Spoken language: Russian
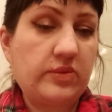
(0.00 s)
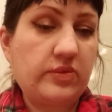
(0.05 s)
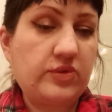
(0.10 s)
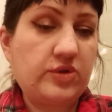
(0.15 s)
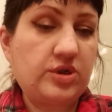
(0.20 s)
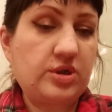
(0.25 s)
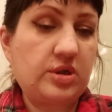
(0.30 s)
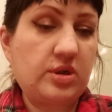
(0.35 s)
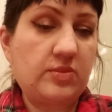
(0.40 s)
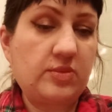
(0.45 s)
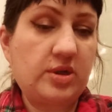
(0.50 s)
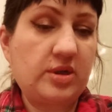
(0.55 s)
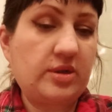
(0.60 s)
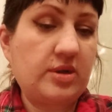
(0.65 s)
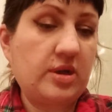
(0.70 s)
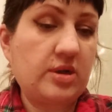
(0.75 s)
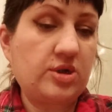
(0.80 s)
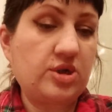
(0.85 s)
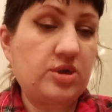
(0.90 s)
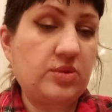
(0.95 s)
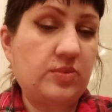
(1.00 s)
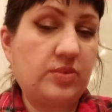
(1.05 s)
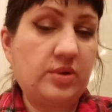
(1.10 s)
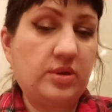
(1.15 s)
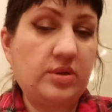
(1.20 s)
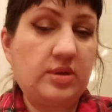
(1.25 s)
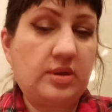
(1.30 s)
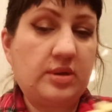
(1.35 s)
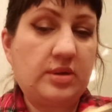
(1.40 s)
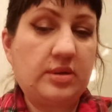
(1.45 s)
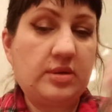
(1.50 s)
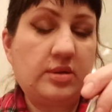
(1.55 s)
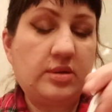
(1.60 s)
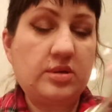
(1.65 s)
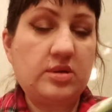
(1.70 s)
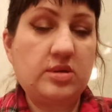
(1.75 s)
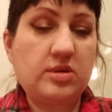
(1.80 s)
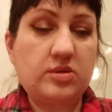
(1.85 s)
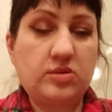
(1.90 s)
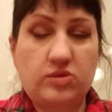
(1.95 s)
Вчера у меня также было,
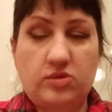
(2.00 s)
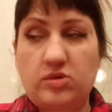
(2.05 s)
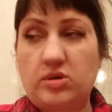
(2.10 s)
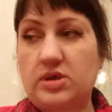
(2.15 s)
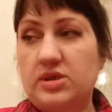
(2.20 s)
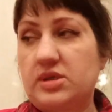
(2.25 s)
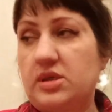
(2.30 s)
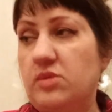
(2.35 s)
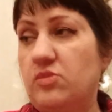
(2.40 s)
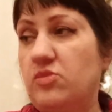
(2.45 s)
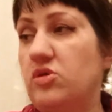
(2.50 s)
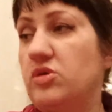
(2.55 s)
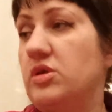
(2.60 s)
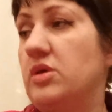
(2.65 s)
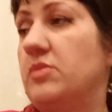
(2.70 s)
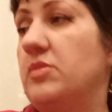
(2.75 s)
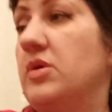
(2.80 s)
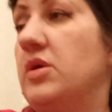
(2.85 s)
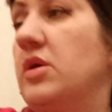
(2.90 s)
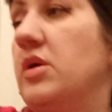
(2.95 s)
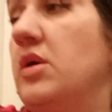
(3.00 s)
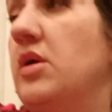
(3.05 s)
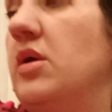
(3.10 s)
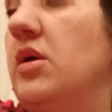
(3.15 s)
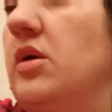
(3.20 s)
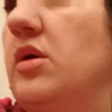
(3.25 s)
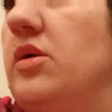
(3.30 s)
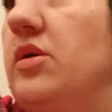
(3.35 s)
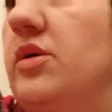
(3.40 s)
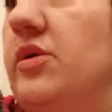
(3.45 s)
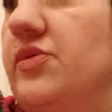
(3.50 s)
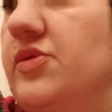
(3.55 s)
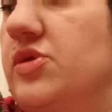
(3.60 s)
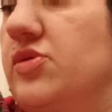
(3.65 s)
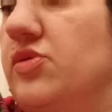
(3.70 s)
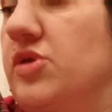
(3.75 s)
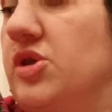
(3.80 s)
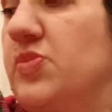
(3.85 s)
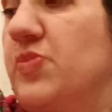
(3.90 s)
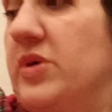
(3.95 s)
ну только с лимоном. И
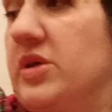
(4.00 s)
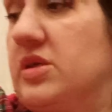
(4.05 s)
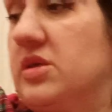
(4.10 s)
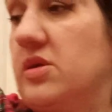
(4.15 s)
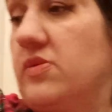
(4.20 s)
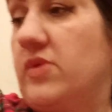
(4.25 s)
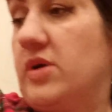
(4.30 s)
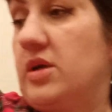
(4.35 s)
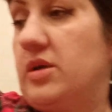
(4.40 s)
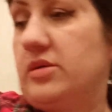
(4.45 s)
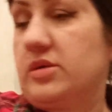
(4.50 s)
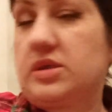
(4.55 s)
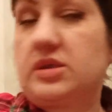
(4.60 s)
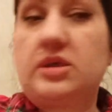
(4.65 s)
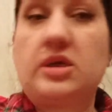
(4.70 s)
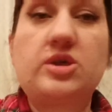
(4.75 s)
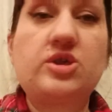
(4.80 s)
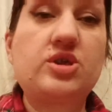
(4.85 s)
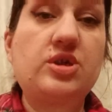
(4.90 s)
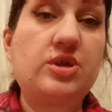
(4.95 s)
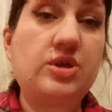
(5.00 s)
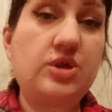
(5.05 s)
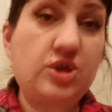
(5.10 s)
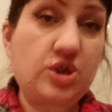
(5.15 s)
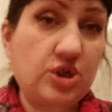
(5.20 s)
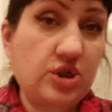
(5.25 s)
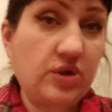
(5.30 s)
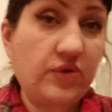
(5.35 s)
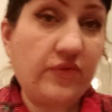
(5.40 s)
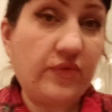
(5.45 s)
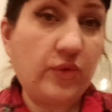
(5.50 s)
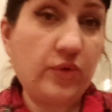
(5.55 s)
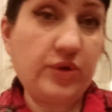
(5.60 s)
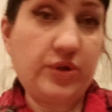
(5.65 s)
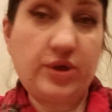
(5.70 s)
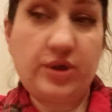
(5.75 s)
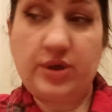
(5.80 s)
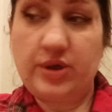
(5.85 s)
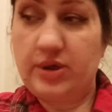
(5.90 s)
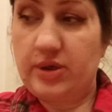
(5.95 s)
все, и спать завалилась, даже ничего
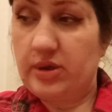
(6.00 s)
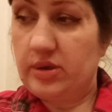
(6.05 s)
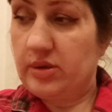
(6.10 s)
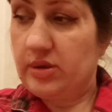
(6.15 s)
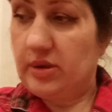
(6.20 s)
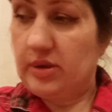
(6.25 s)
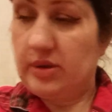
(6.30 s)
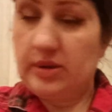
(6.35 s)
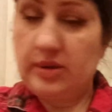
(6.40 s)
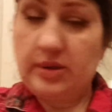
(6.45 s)
не ела.